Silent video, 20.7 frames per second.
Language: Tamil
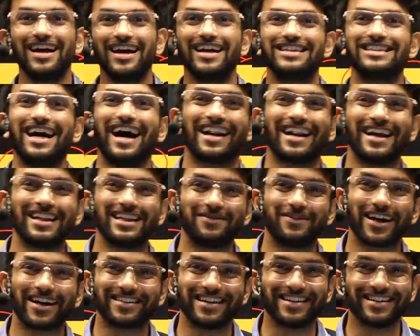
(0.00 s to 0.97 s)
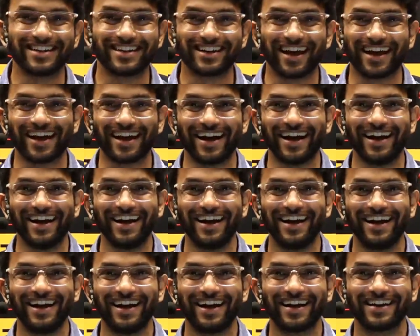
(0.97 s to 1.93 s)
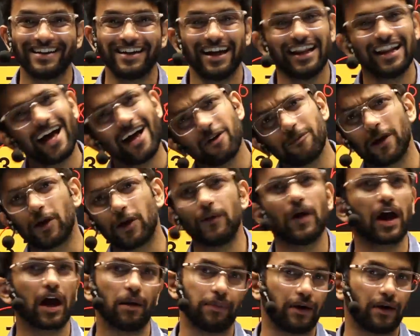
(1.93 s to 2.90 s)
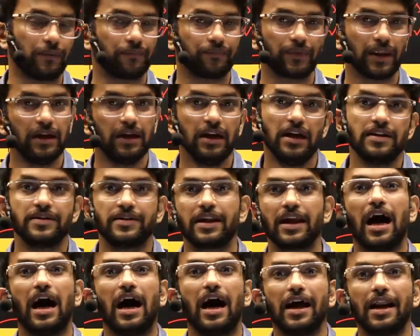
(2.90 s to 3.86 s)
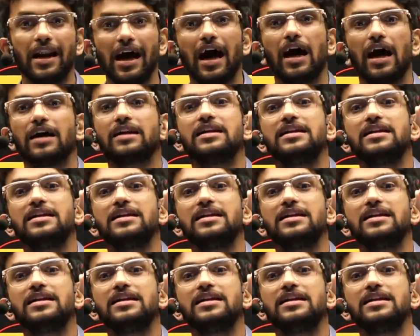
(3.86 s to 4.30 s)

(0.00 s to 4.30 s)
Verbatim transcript: யாரெல்லாம் இந்த மாதிரி செஞ்சுருக்கீங்க எல்லாரும் பண்ணுவாங்கப்பா சரி ஆனா அது